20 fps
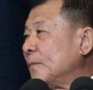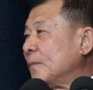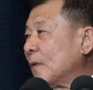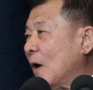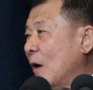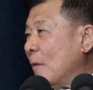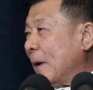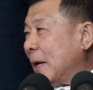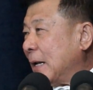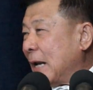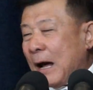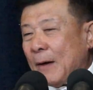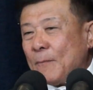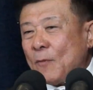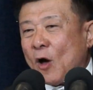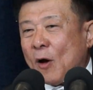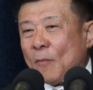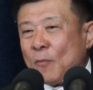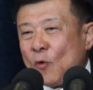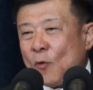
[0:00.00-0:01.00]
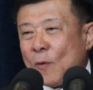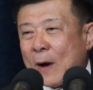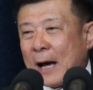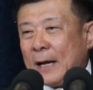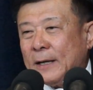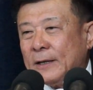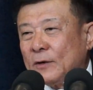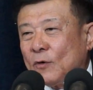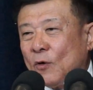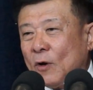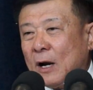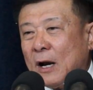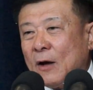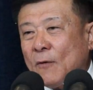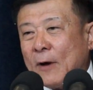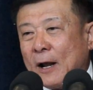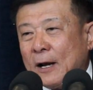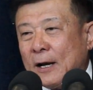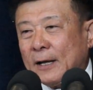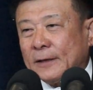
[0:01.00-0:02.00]
เขาไปถามรองผู้ว่าอีกคนแล้ว
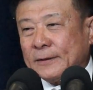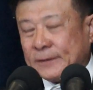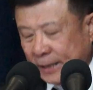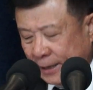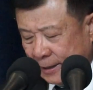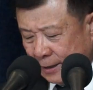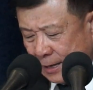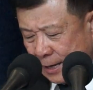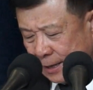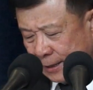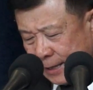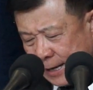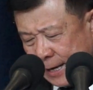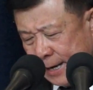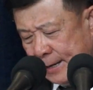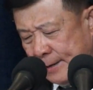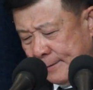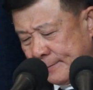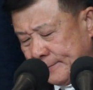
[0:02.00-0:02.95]
ว่าเรื่องจริงเรื่องเนี้ย